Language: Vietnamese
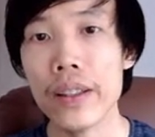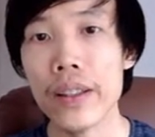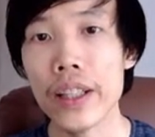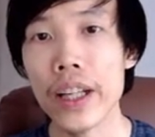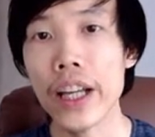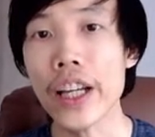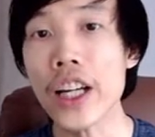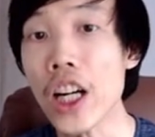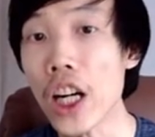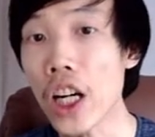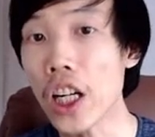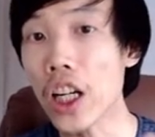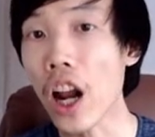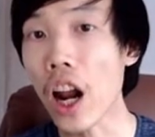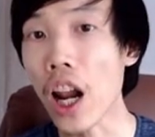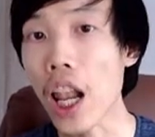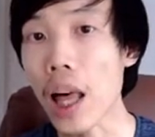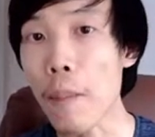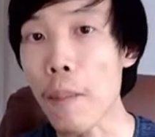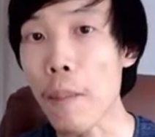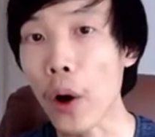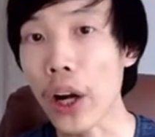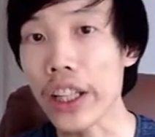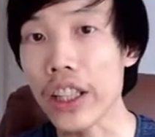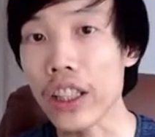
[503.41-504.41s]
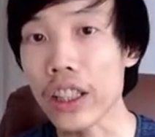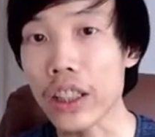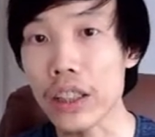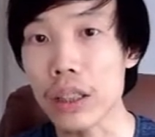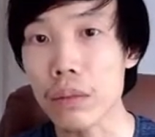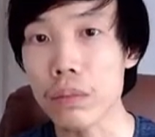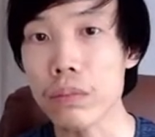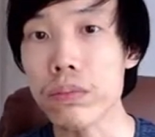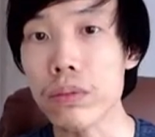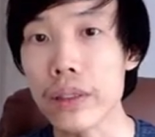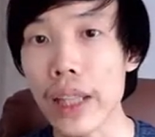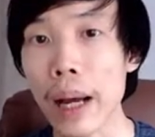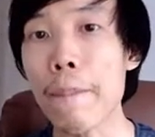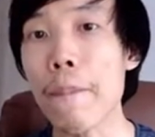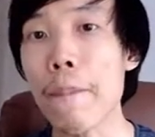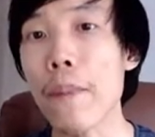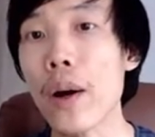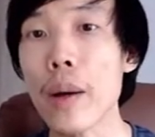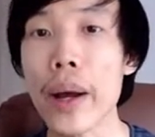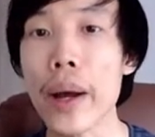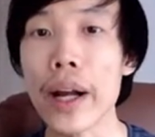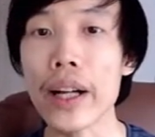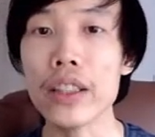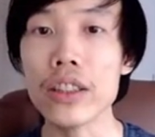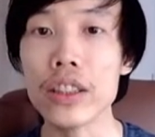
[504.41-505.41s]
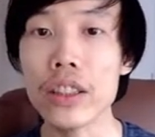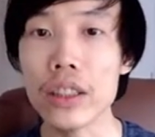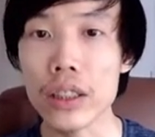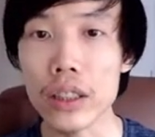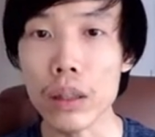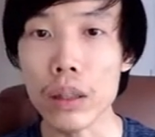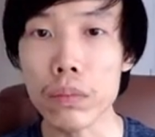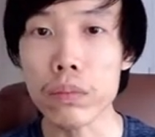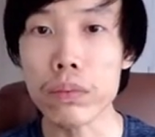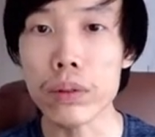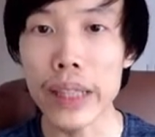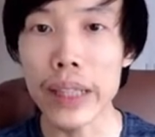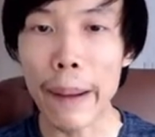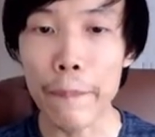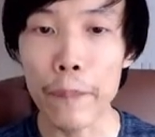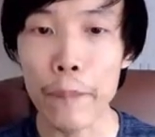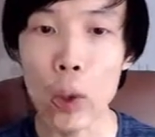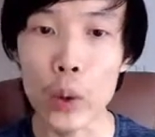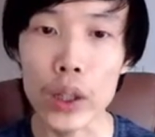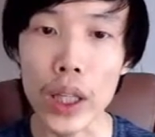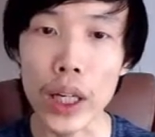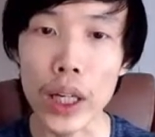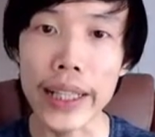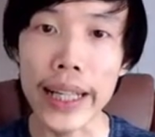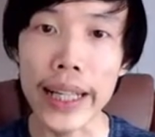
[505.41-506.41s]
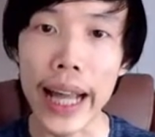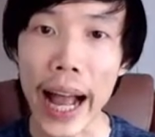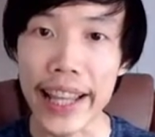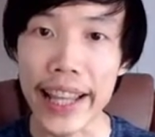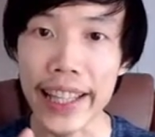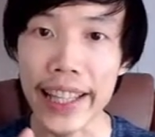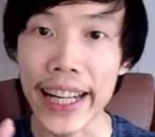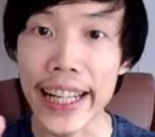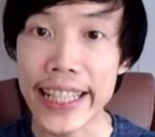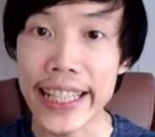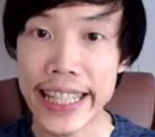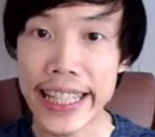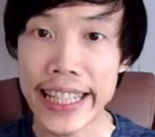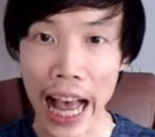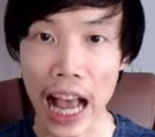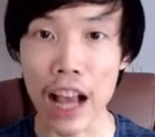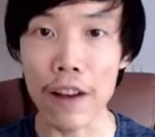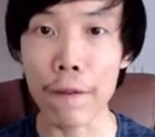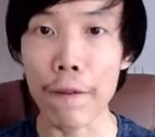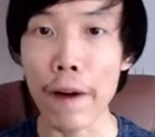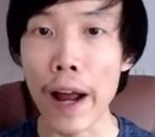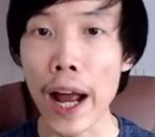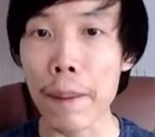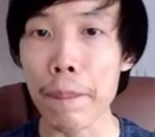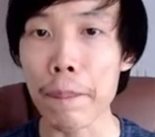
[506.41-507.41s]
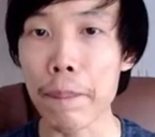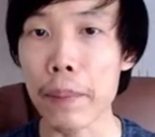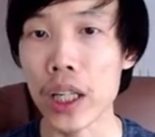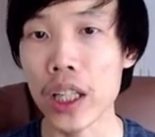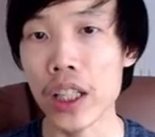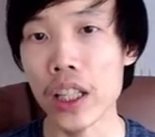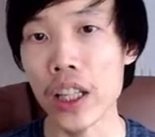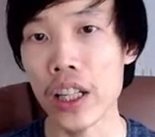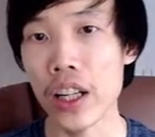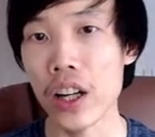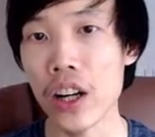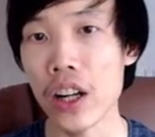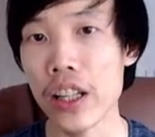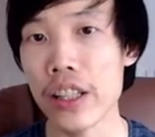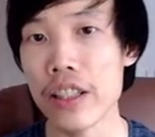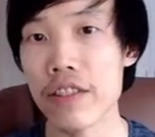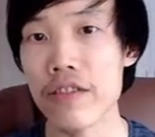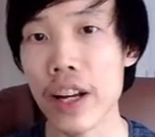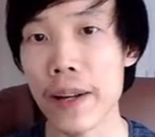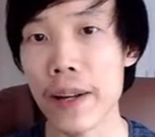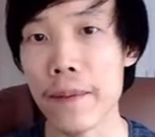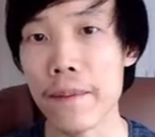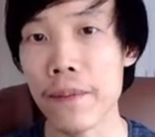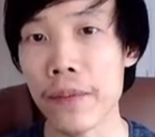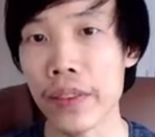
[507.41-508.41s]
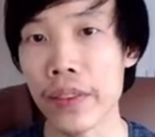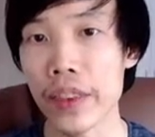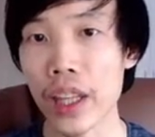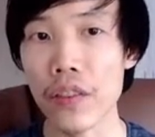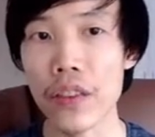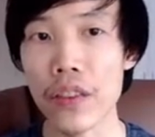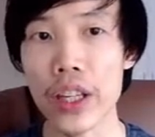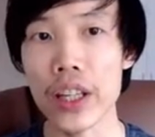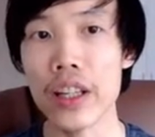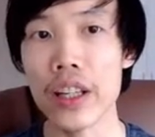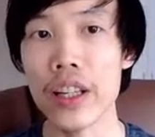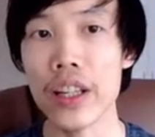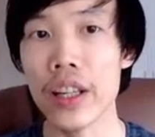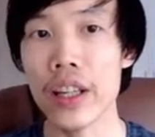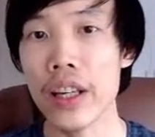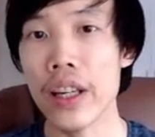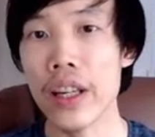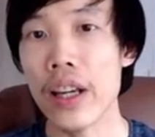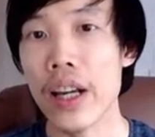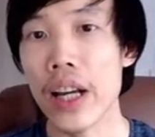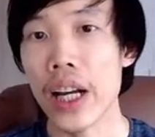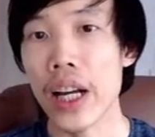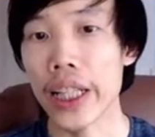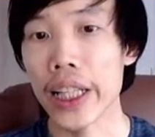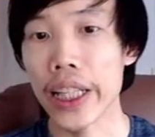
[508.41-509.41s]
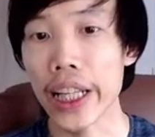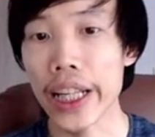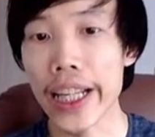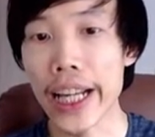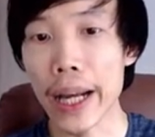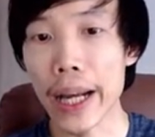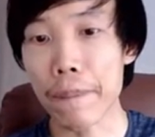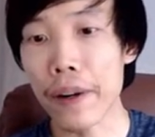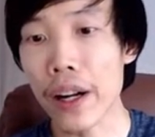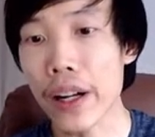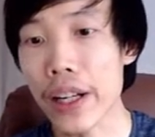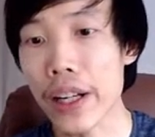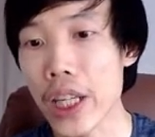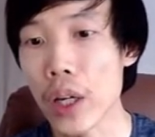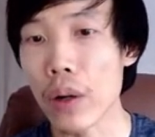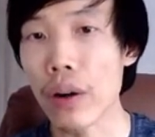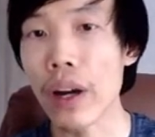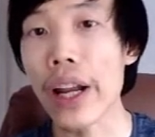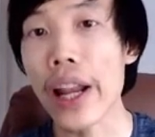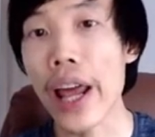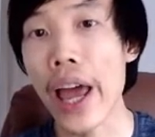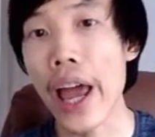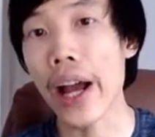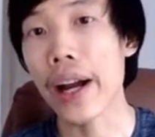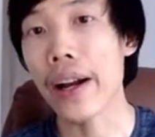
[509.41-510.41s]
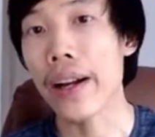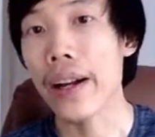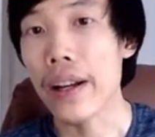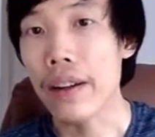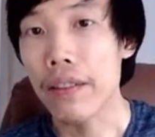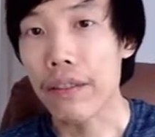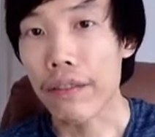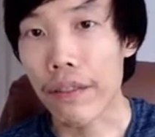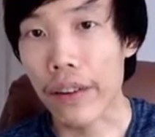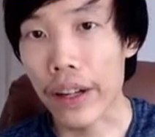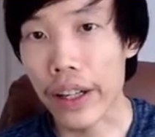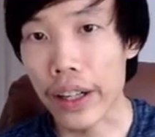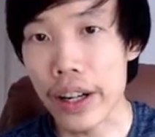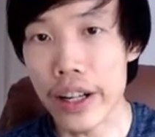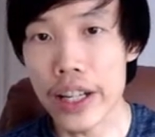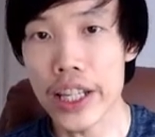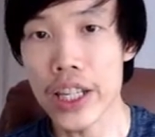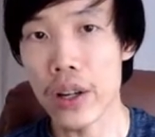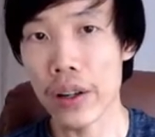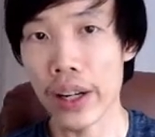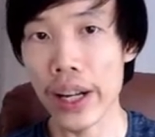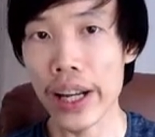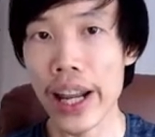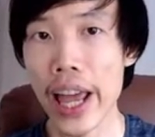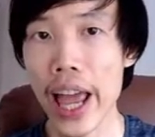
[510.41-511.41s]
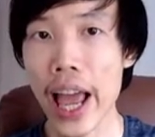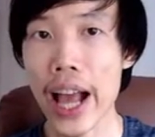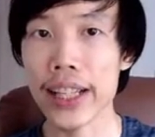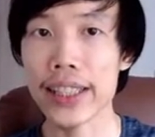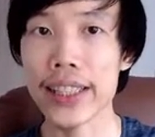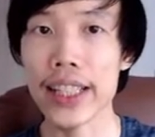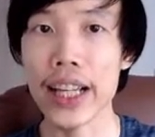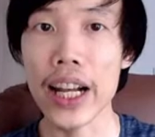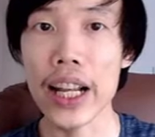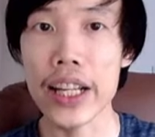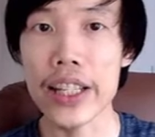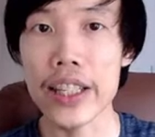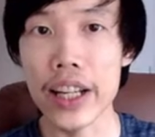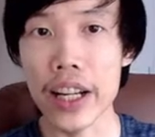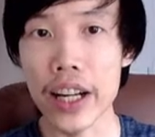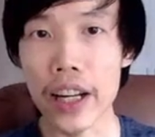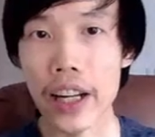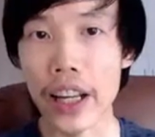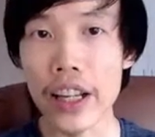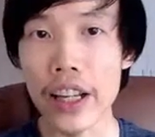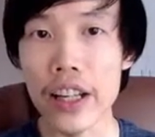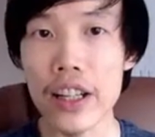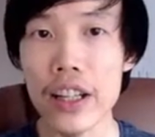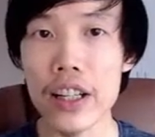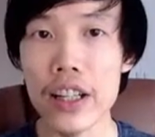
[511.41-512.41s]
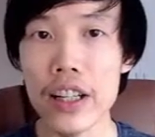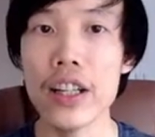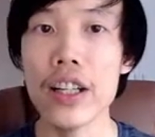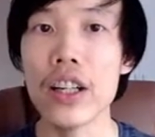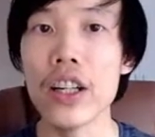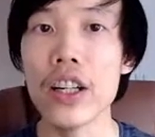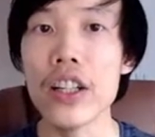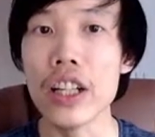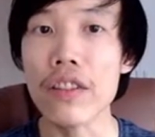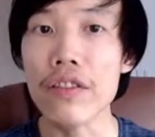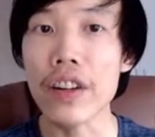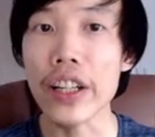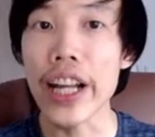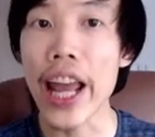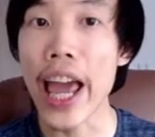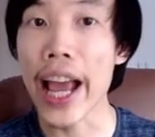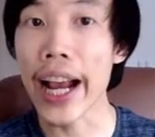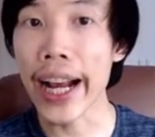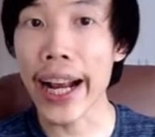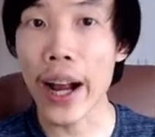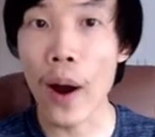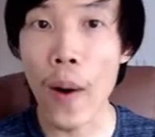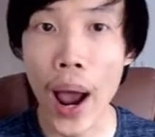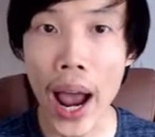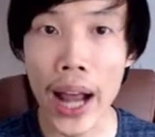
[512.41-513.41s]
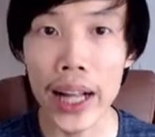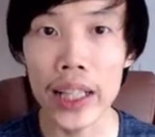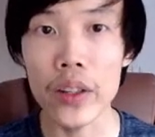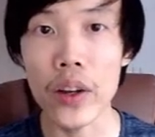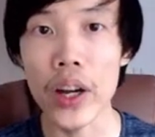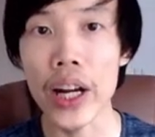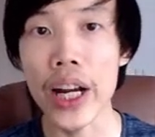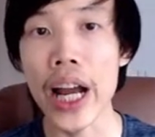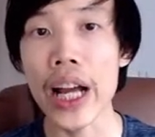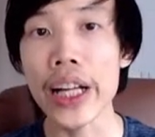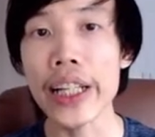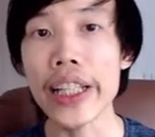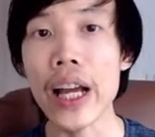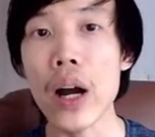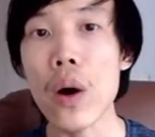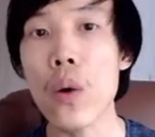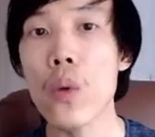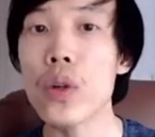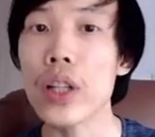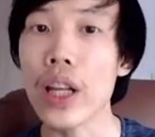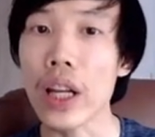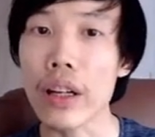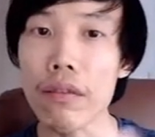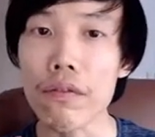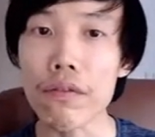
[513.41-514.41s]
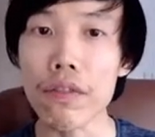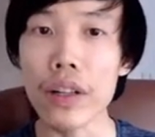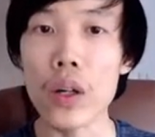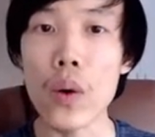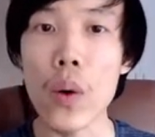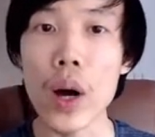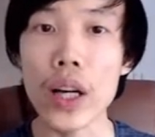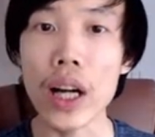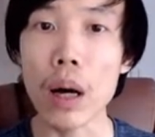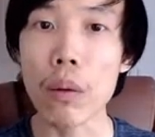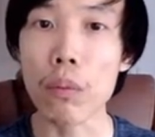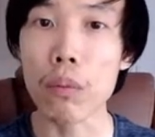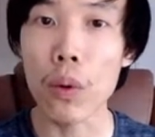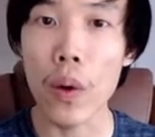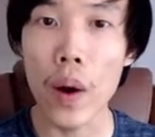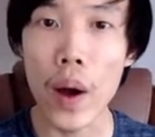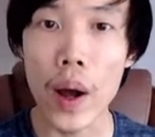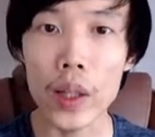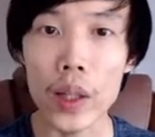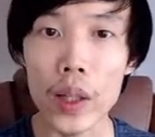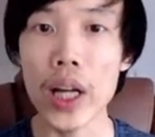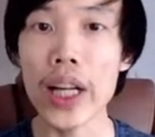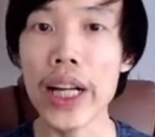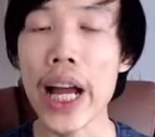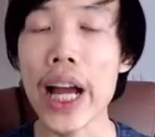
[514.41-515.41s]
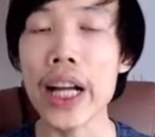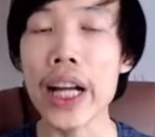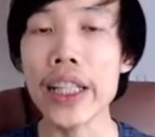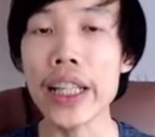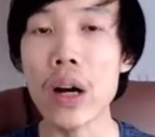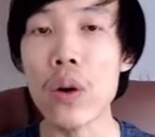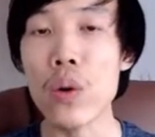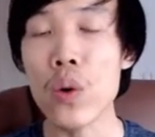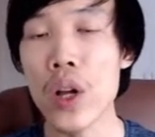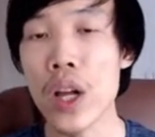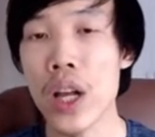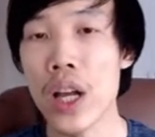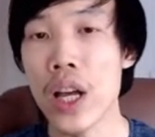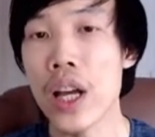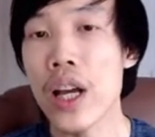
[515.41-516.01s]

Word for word: cái người đó là một cái trung tâm các bạn trung tâm của tất cả những cái giải pháp mình có thể nói như vậy tại vì người ta đi gặp rất nhiều khách hàng và rất nhiều khách hàng sẽ là những cái người có những vấn đề hoàn toàn khác nhau lĩnh vực hoạt động hoàn toàn khác nhau